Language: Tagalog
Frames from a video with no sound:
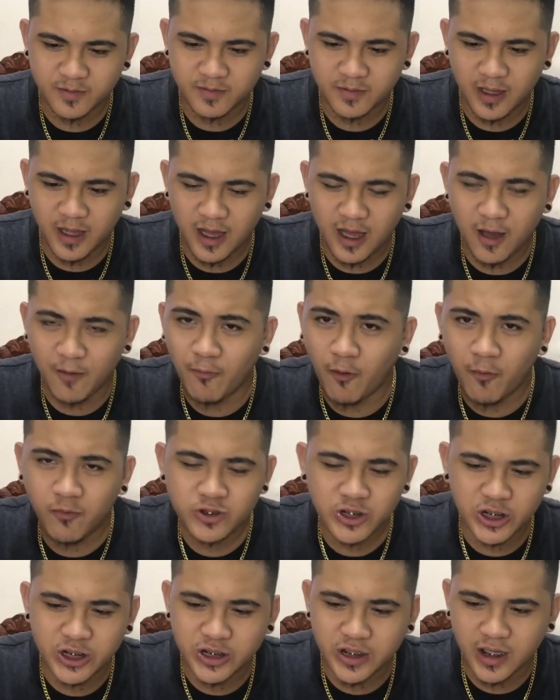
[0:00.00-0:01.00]
nakakabumpo
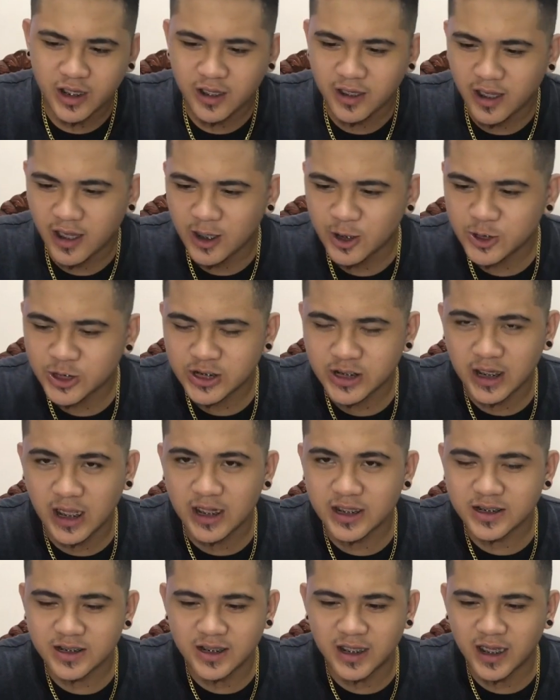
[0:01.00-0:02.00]
si Jay Kayo yung
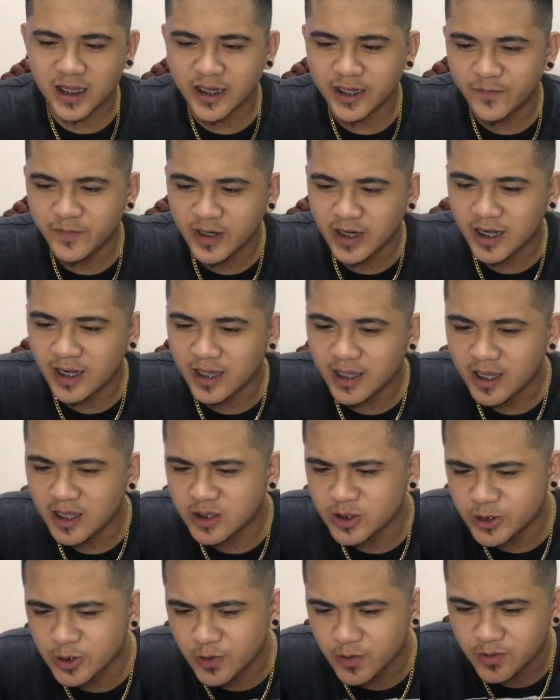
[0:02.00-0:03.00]
skills di ka na binalikan
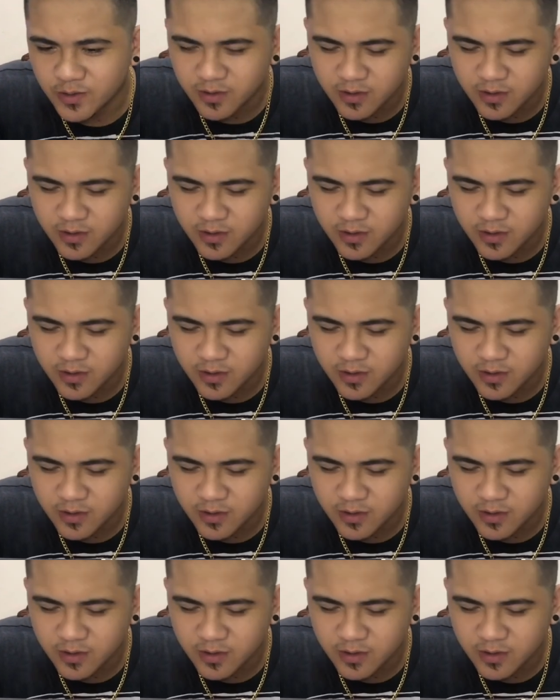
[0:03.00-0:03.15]
So